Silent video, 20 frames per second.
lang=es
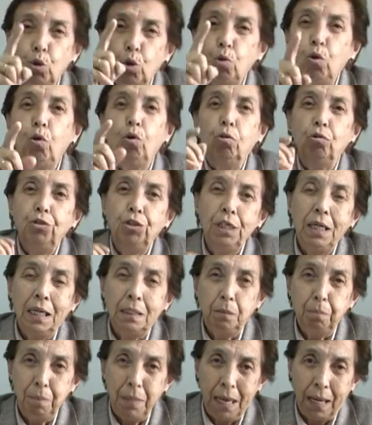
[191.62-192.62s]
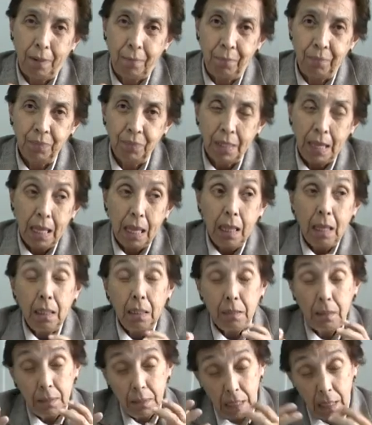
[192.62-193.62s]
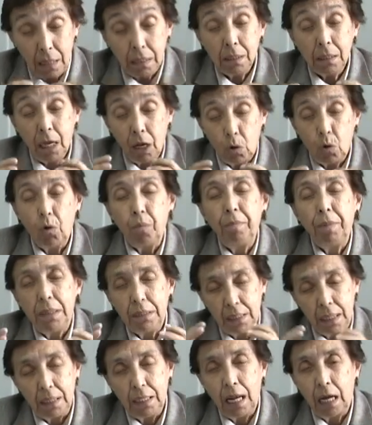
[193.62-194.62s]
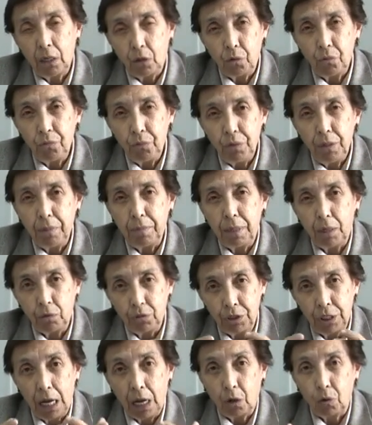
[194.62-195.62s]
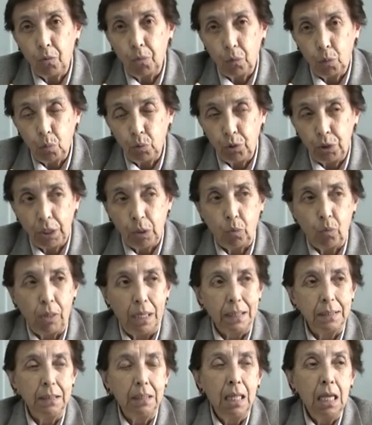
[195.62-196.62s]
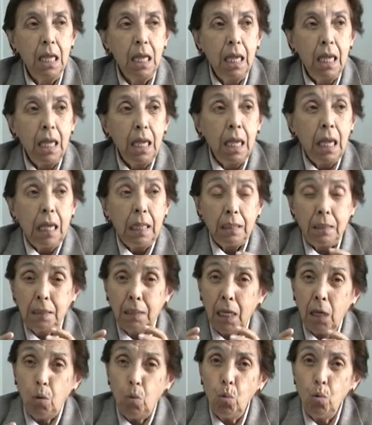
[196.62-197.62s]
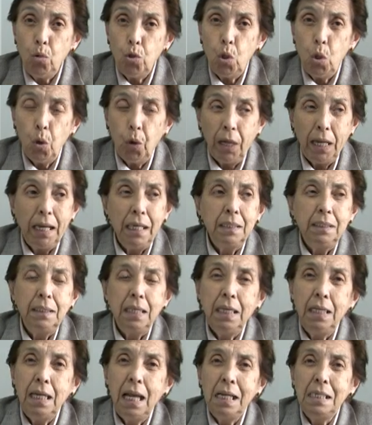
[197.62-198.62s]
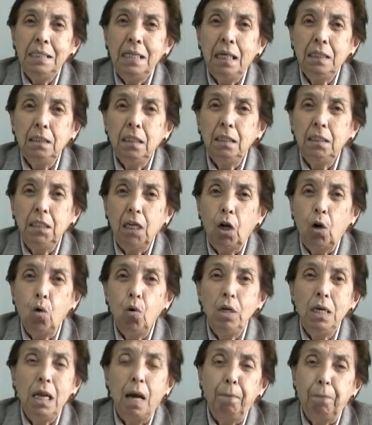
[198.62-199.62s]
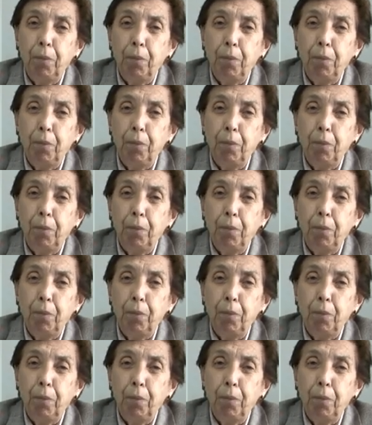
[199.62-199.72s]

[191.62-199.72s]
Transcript: todos los días bien, si es que come el cereal con fibra, o sea, con cutículas. Segundo, el cereal ya se secó en la